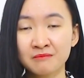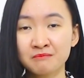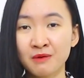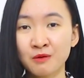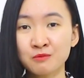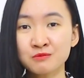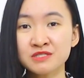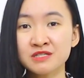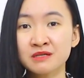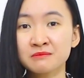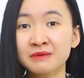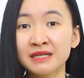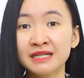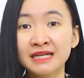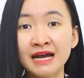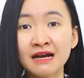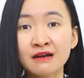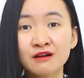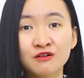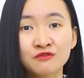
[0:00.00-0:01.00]
bỗng dưng mình
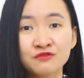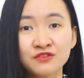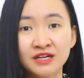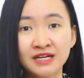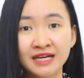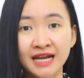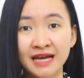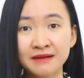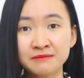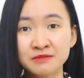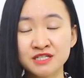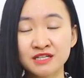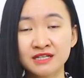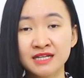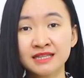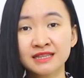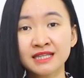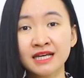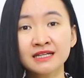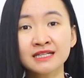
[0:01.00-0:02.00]
đang có việc làm trở
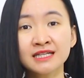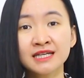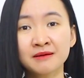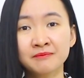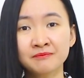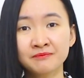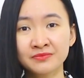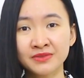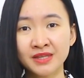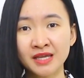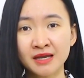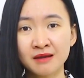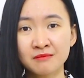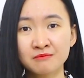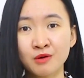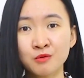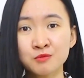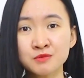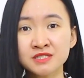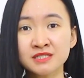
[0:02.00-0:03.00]
nên thất nghiệp,
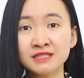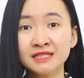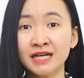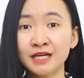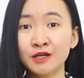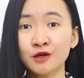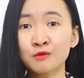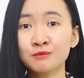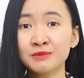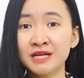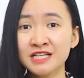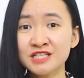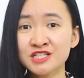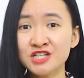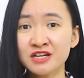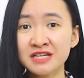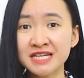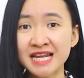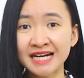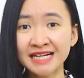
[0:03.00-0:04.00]
bỗng dưng ngày hôm nay
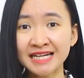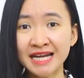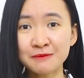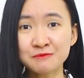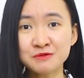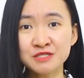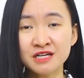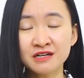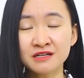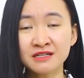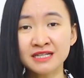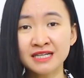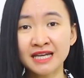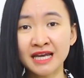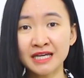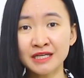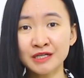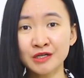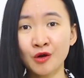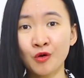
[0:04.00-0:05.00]
trời đang đẹp trời
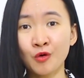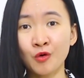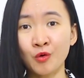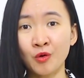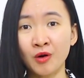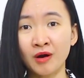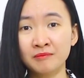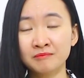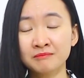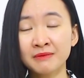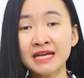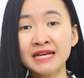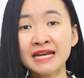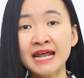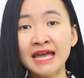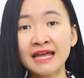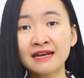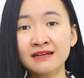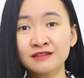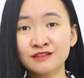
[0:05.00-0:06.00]
lại đổ mây
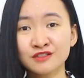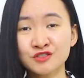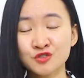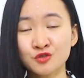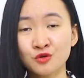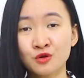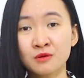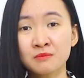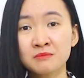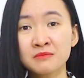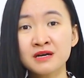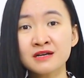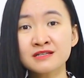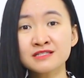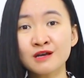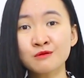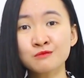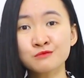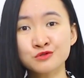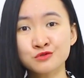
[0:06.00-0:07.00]
đen rồi mưa
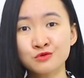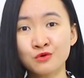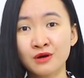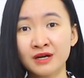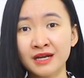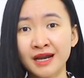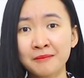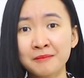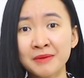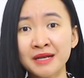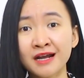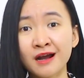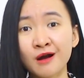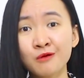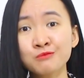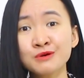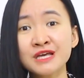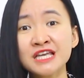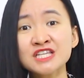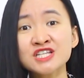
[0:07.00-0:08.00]
dông xuống là mình
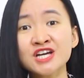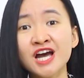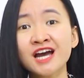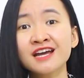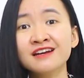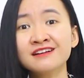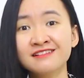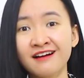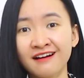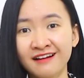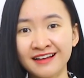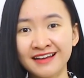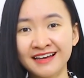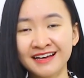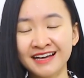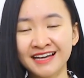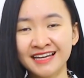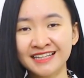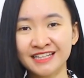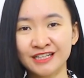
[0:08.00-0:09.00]
không đi chơi được.
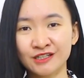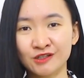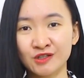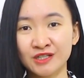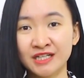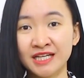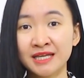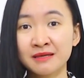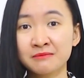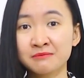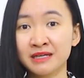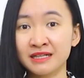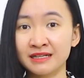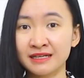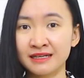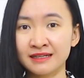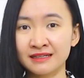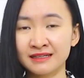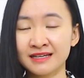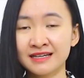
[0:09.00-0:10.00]
Thì có khi mình